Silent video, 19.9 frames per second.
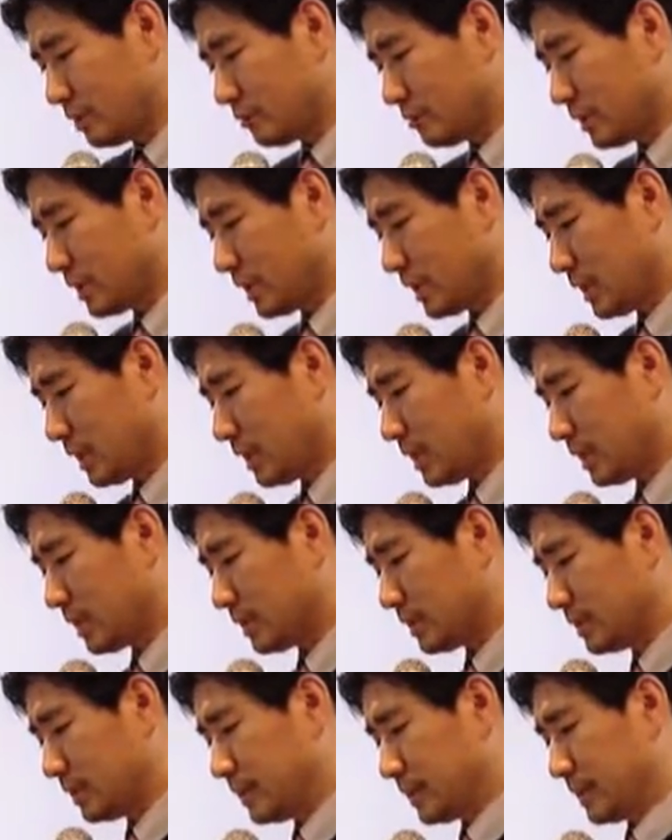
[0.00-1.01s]

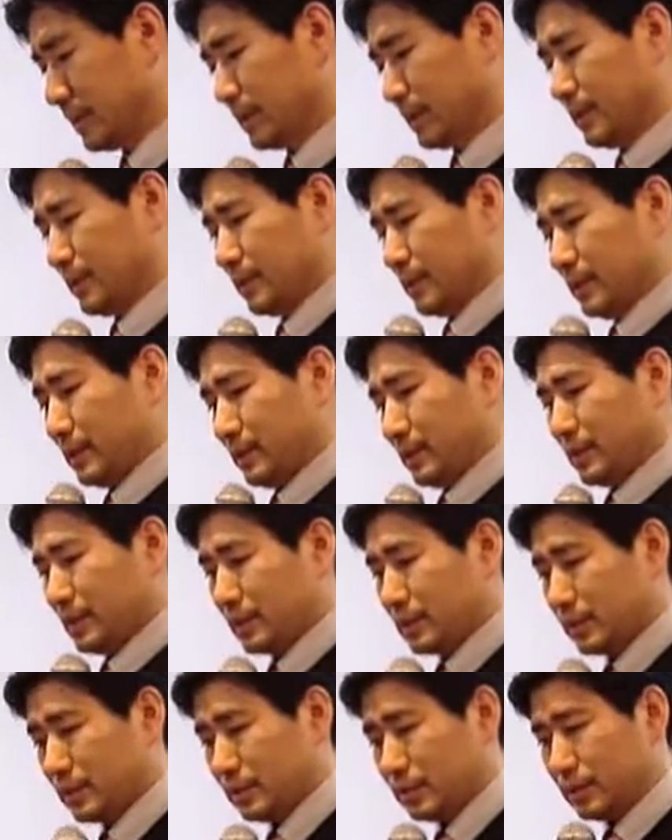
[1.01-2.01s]
우리가
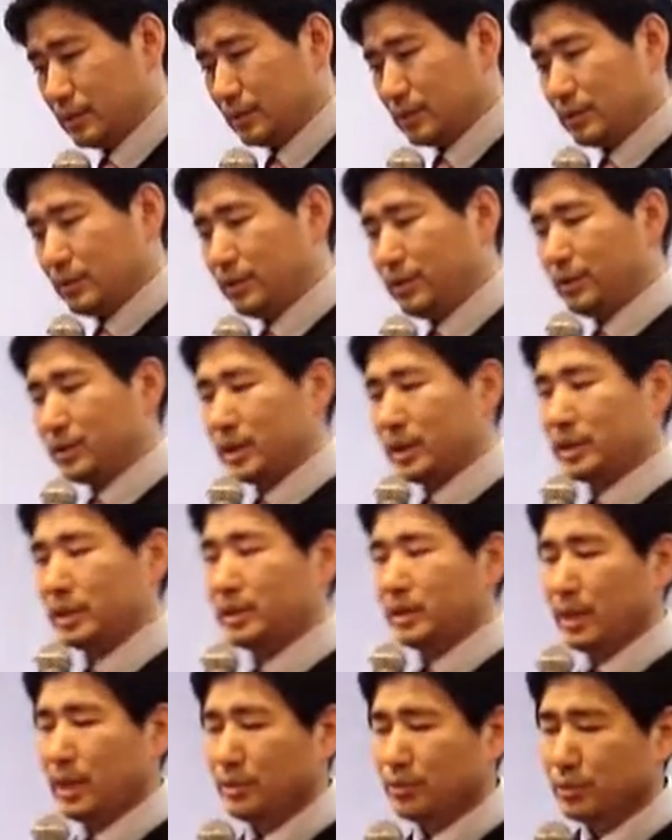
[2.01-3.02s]
그
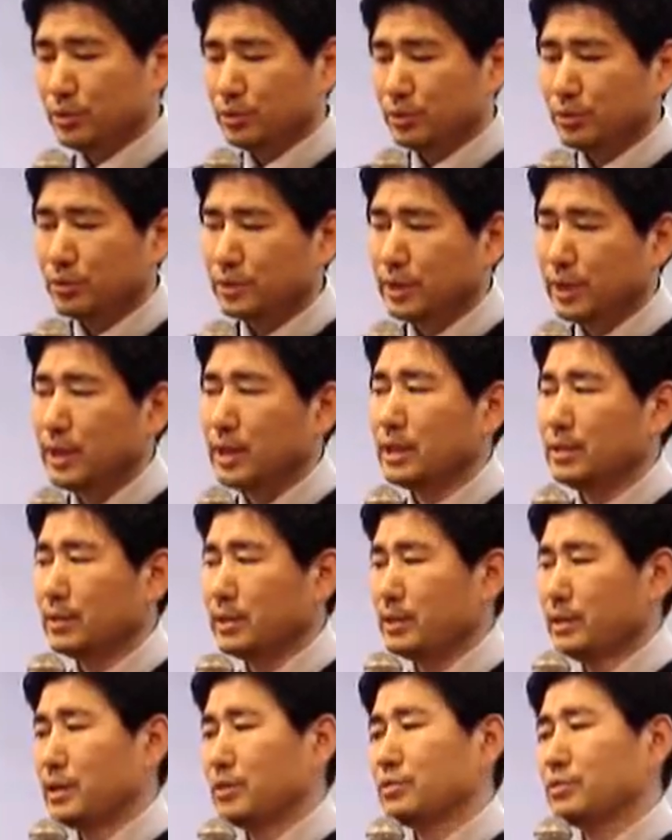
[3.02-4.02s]
드려지는 예물도 그래야
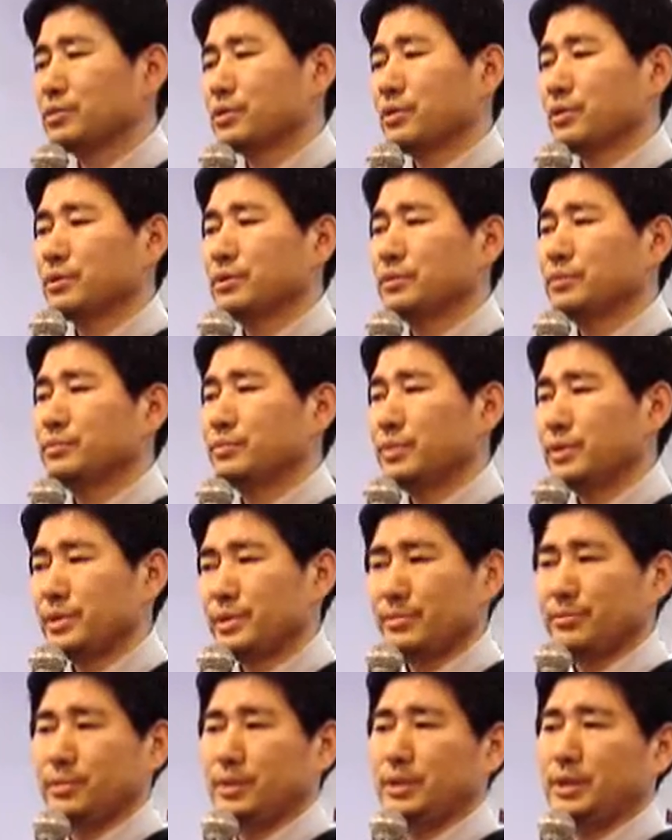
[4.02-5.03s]
된다고 저는
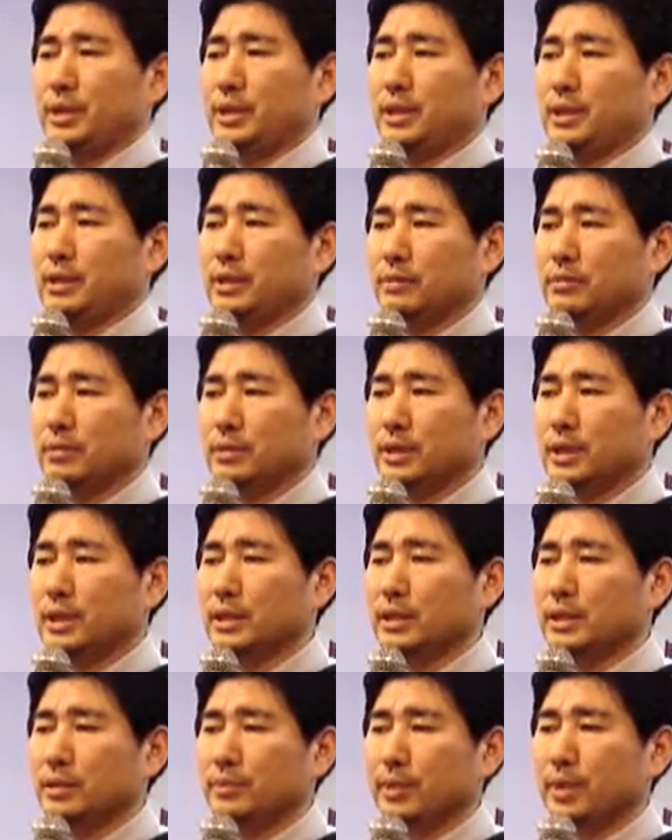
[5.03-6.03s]
믿습니다. 우리가
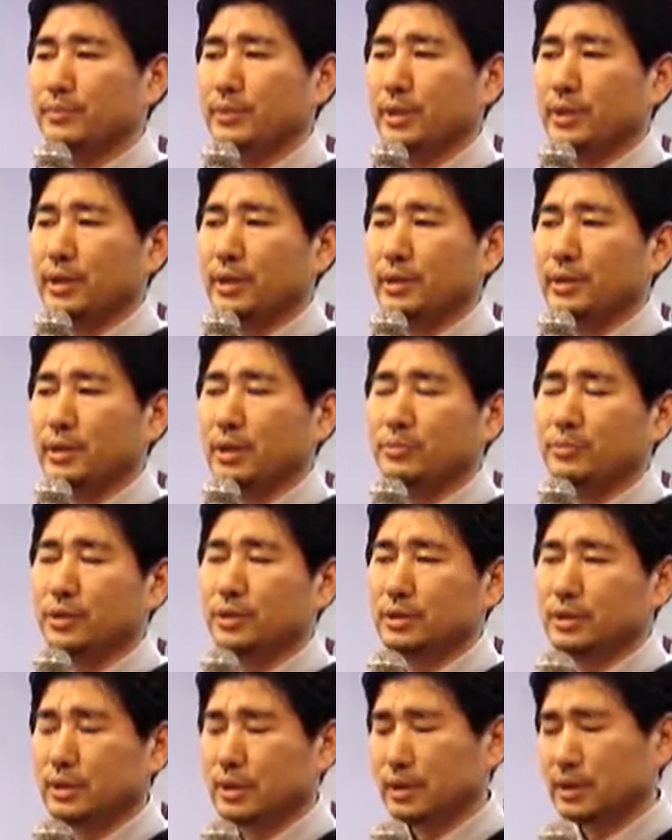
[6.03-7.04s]
하나님 앞에
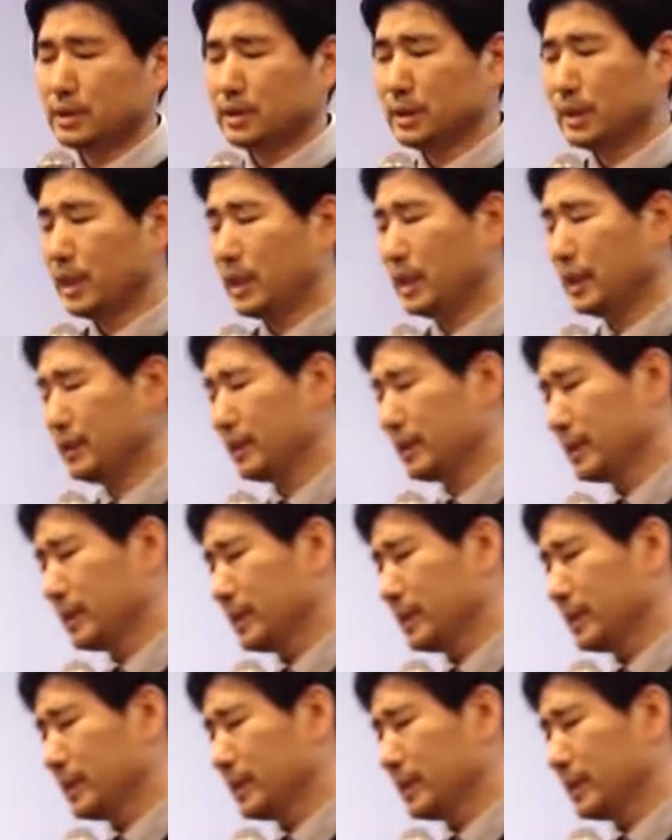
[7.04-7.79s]
예물을 드리는데